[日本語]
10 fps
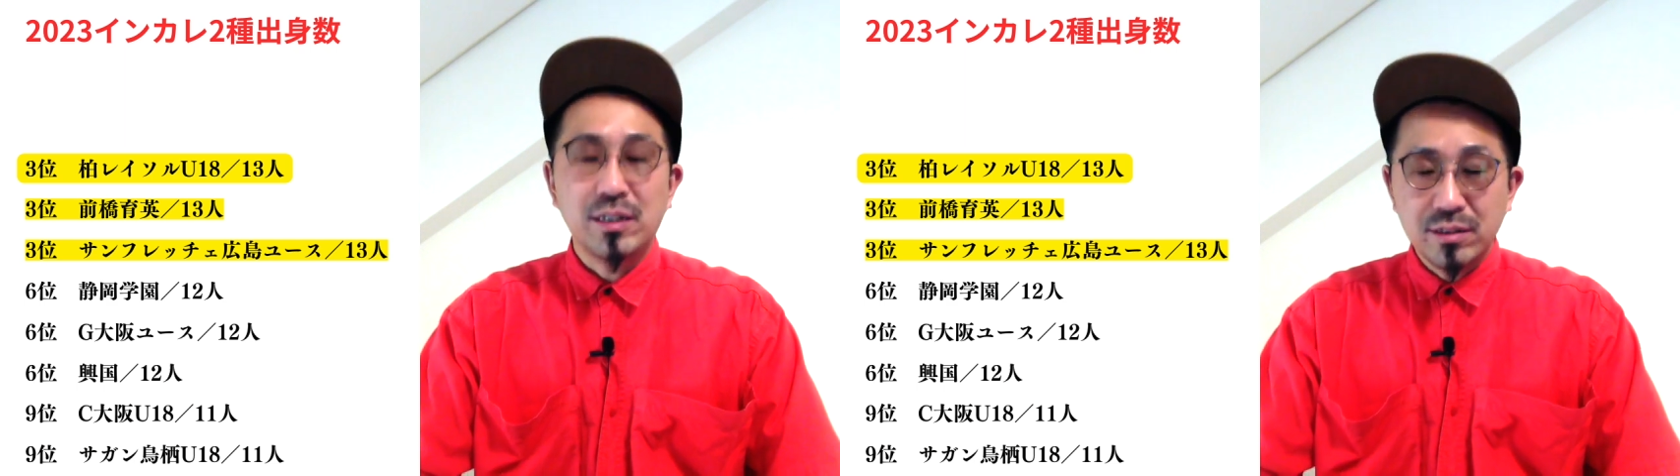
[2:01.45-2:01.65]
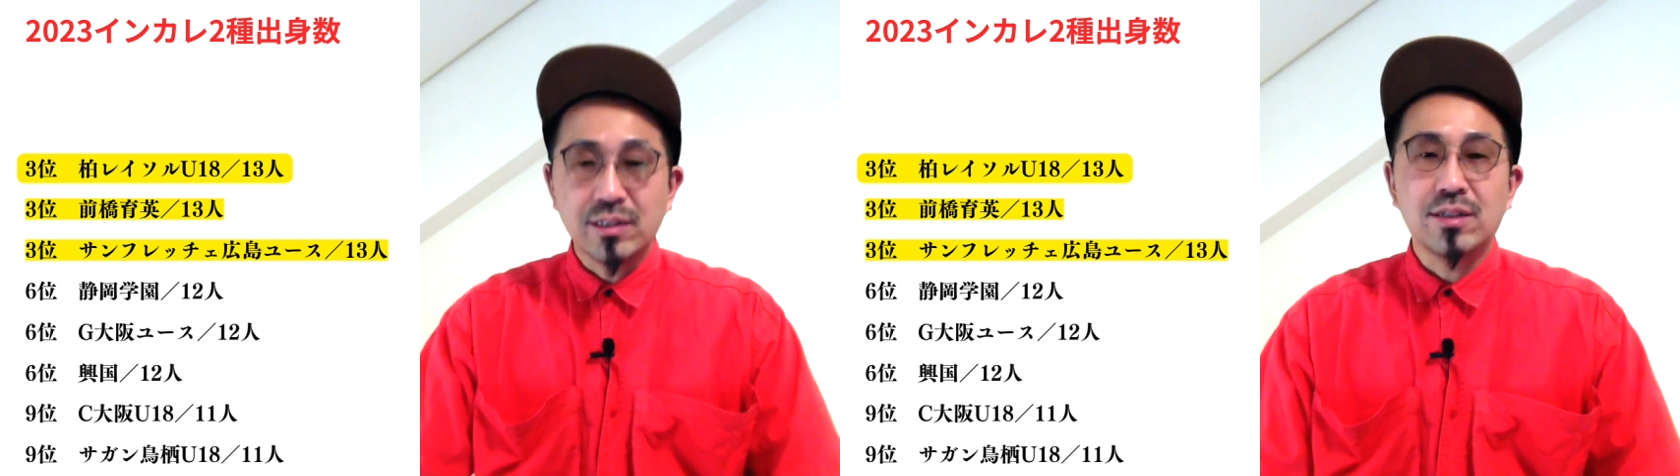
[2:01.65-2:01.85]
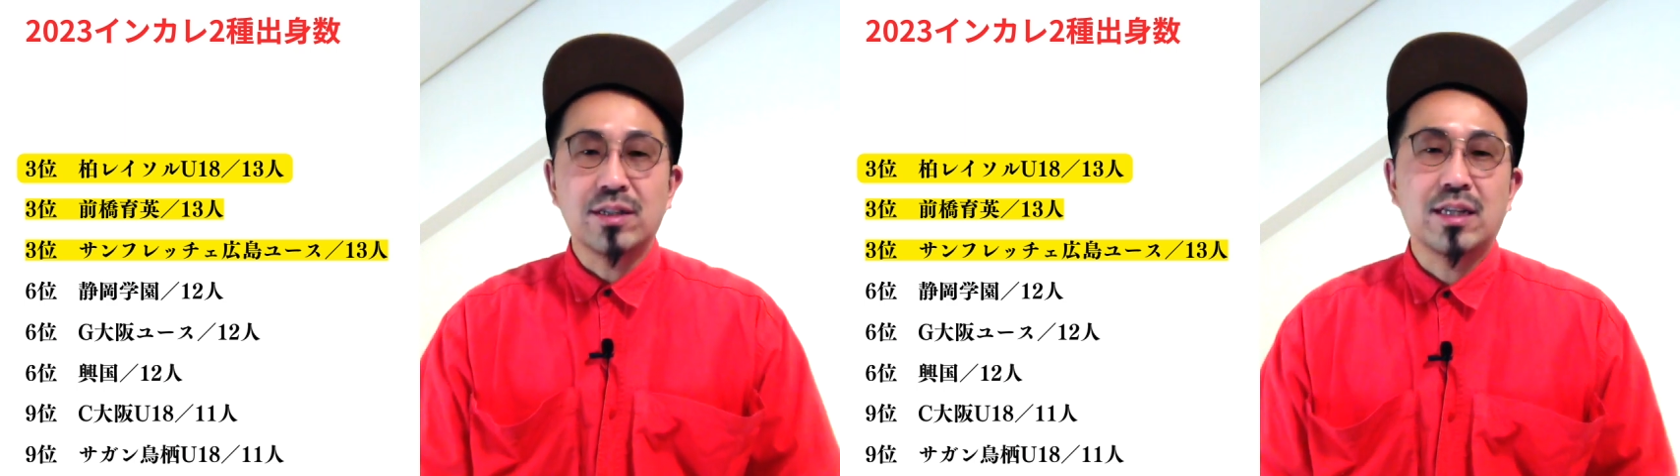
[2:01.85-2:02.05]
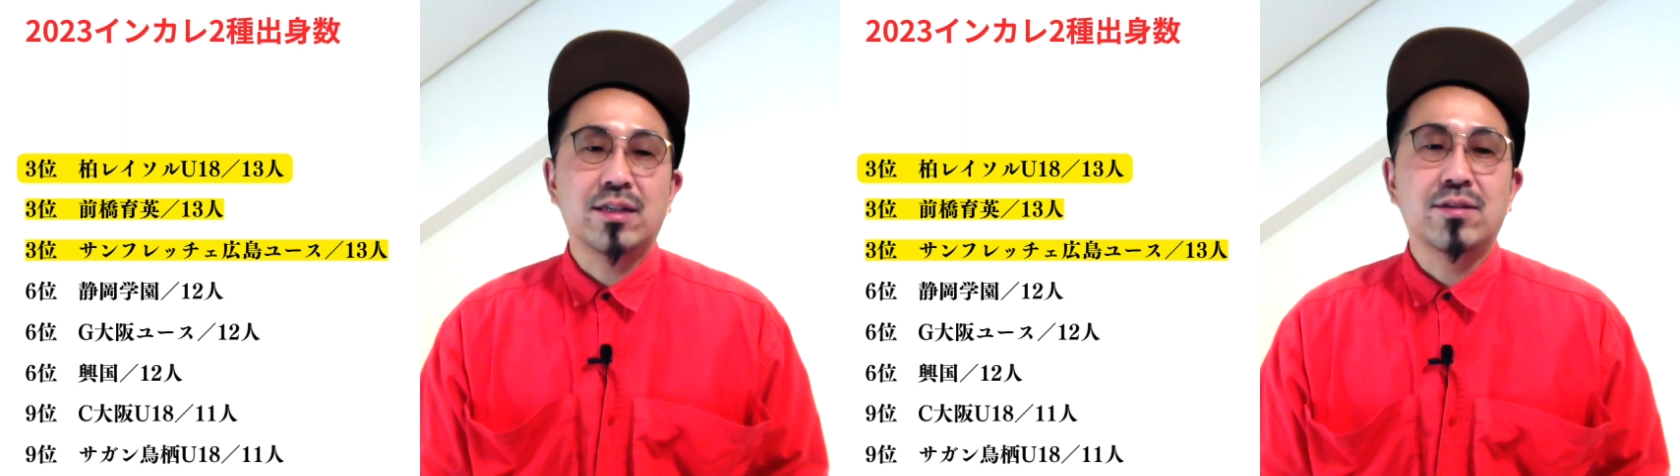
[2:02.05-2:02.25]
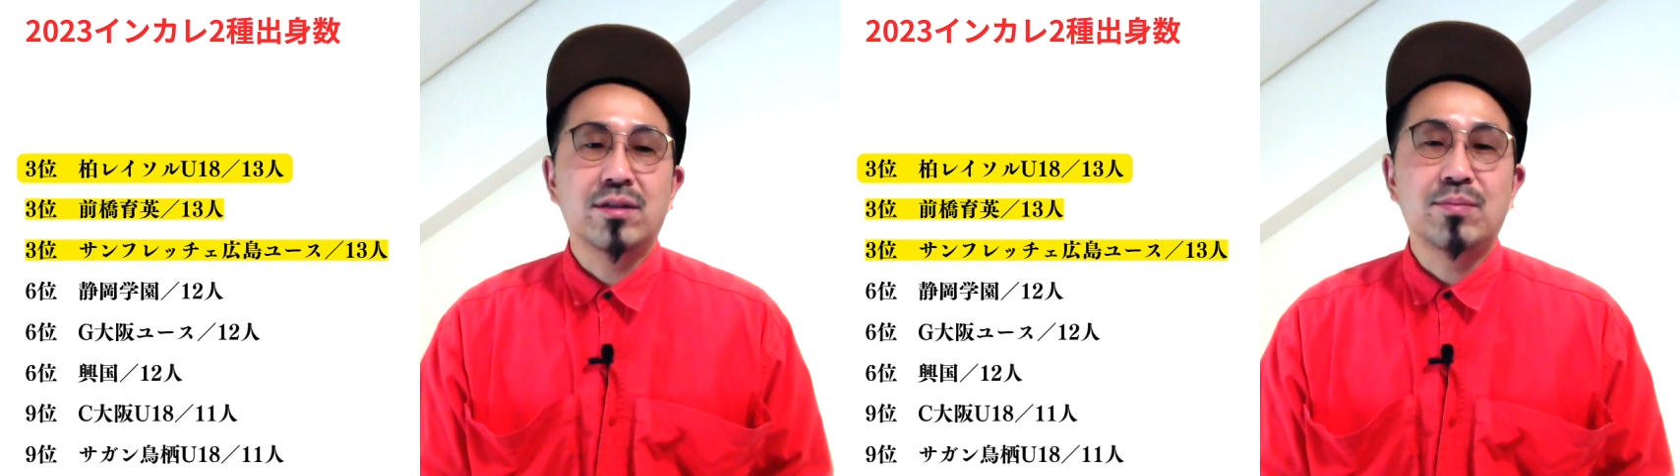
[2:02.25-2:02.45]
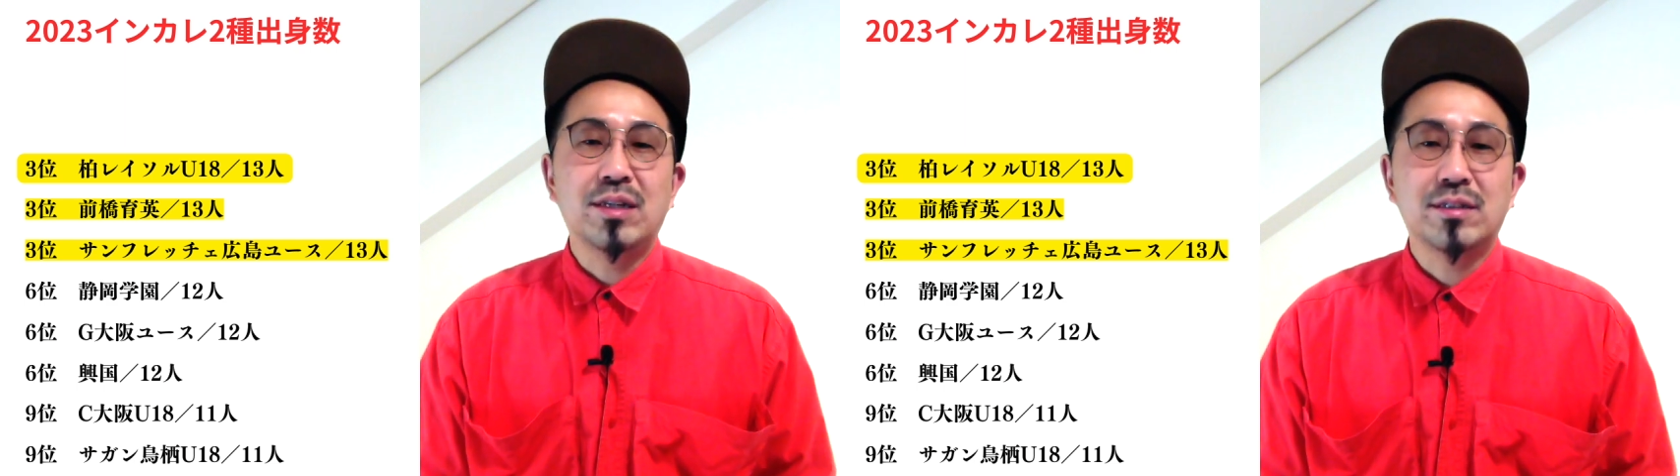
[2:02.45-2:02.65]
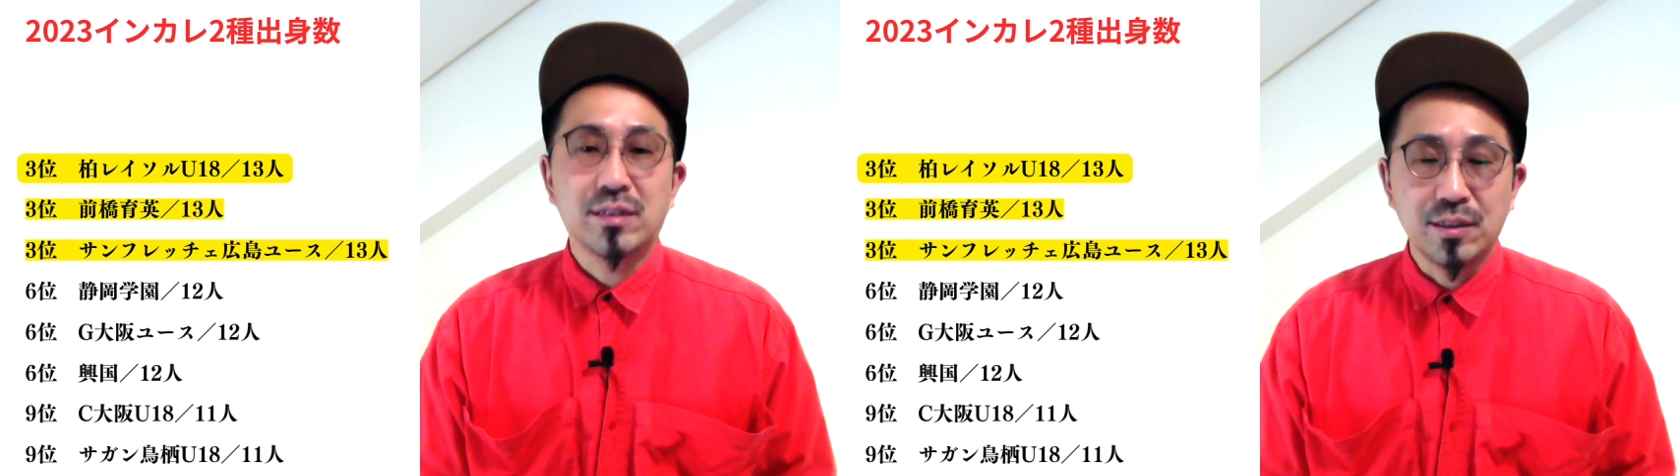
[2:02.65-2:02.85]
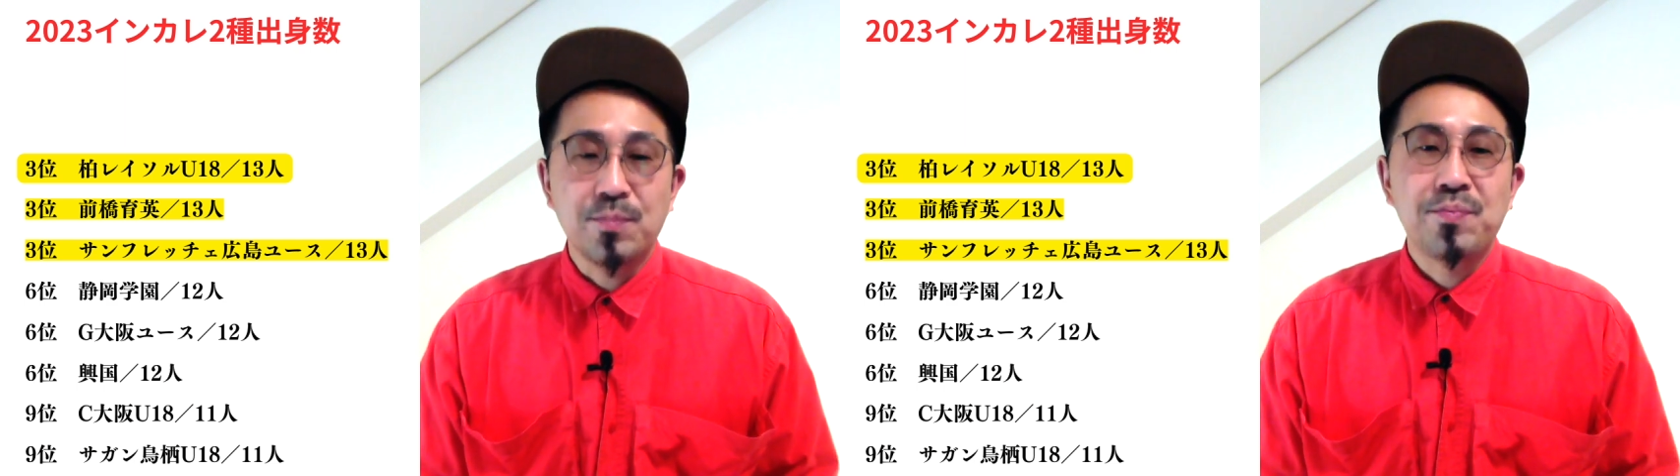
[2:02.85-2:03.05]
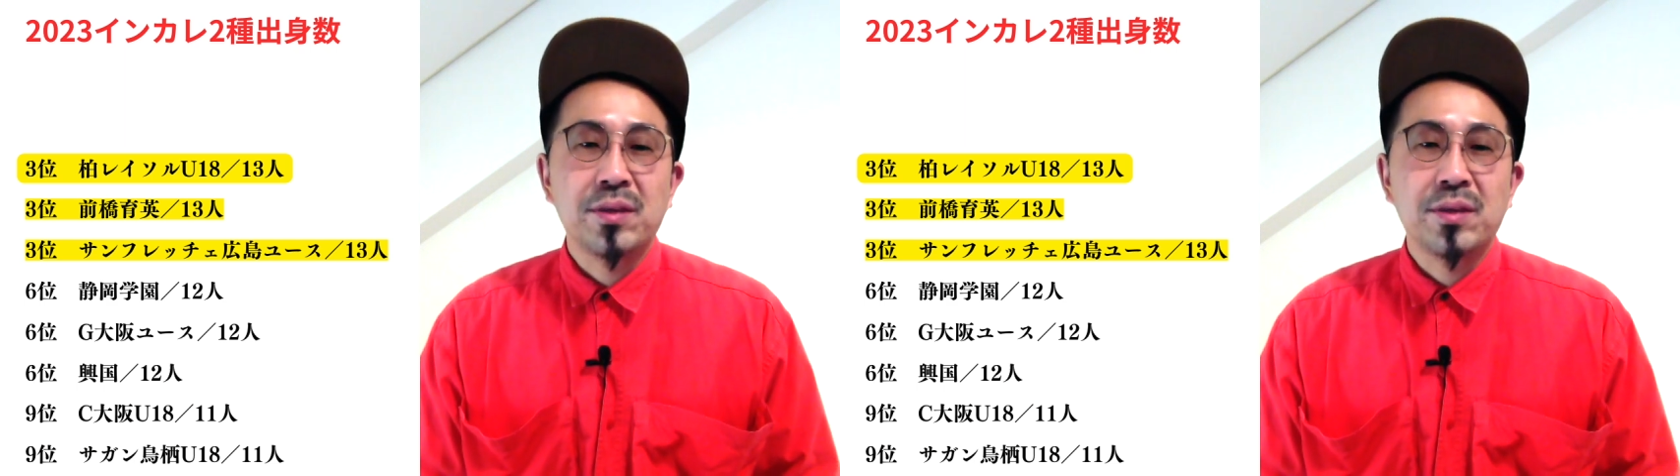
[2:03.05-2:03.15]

ユースとなっております。